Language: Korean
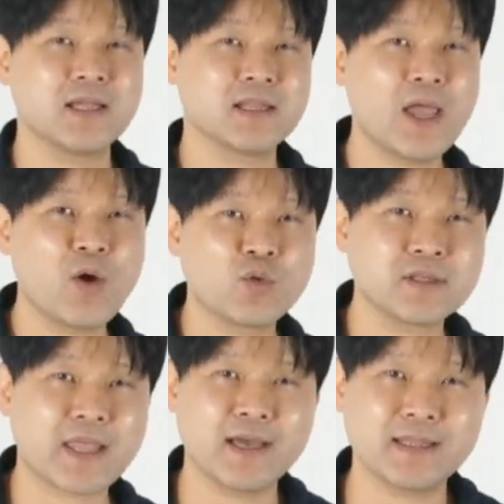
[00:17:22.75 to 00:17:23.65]

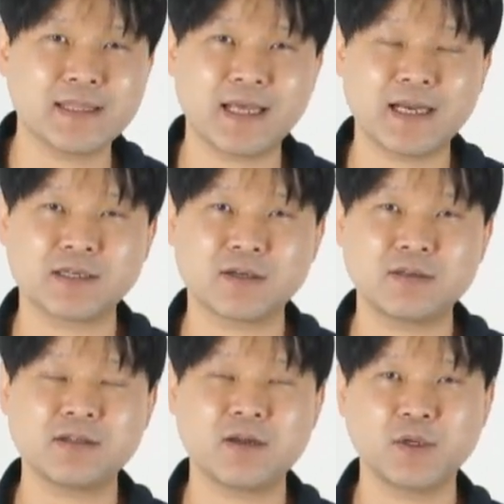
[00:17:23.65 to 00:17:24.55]
사용을 돼야 된다는
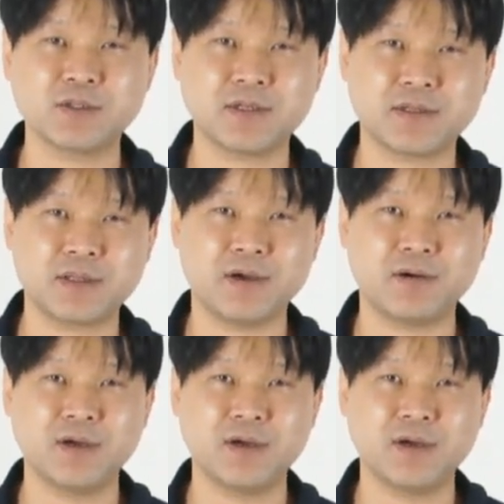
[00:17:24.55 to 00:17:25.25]
거를 설명드렸어요.